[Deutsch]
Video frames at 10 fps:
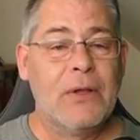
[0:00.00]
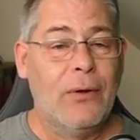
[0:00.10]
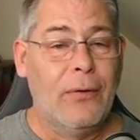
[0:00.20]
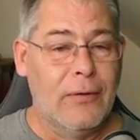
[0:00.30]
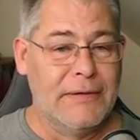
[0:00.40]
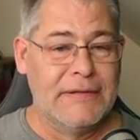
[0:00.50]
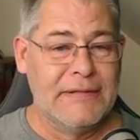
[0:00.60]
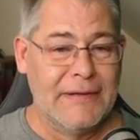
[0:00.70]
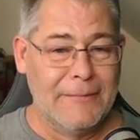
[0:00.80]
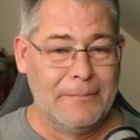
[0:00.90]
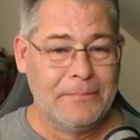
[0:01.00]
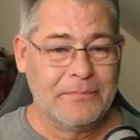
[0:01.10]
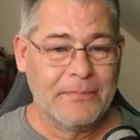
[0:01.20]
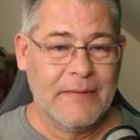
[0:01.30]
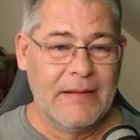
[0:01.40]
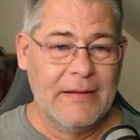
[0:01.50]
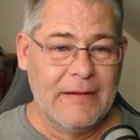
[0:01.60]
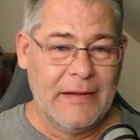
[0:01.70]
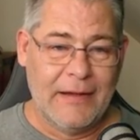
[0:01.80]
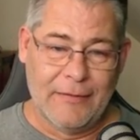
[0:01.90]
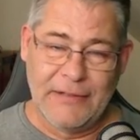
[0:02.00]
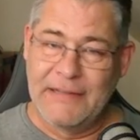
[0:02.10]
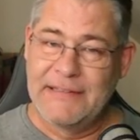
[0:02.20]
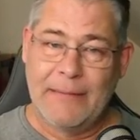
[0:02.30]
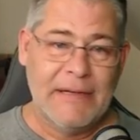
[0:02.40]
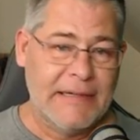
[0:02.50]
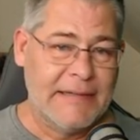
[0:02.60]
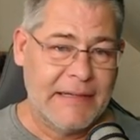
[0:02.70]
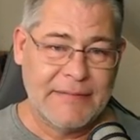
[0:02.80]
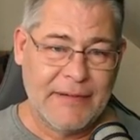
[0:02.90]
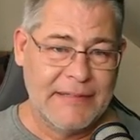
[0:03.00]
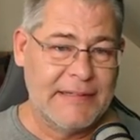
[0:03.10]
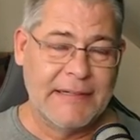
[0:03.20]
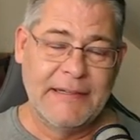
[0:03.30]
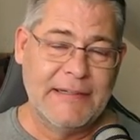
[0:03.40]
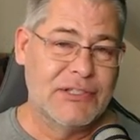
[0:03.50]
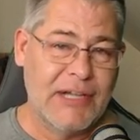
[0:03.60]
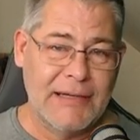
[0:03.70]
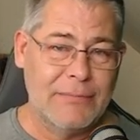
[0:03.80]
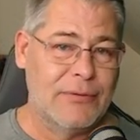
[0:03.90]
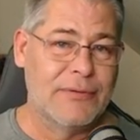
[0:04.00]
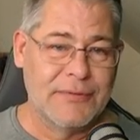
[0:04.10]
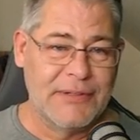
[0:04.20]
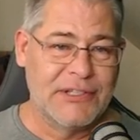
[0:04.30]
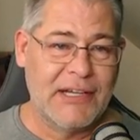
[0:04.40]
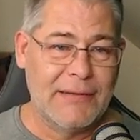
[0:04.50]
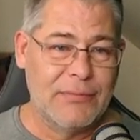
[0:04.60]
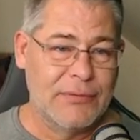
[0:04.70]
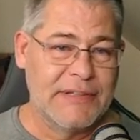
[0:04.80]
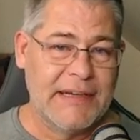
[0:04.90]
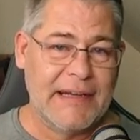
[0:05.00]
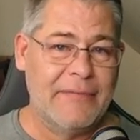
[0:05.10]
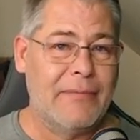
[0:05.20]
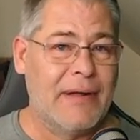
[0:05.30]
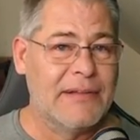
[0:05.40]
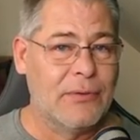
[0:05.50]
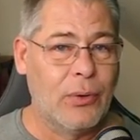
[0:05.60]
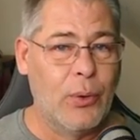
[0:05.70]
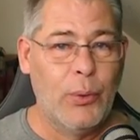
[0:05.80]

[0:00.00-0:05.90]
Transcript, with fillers: Und ähm, ja, und dann sammle ich das, weiß ich, kriege den Sternebonus und der Sternebonus geht einfach mal so